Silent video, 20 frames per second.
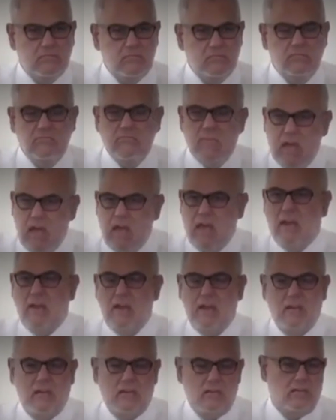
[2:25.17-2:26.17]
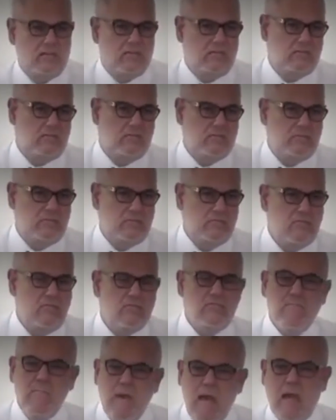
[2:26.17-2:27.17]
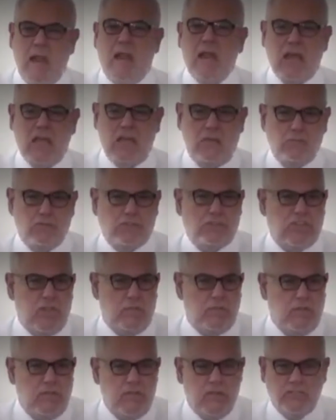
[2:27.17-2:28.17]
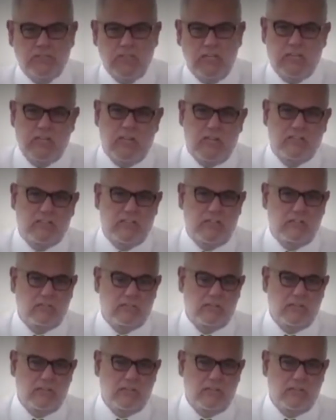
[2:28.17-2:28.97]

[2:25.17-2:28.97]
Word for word: مال مال قلب الشعب الى جهه العداله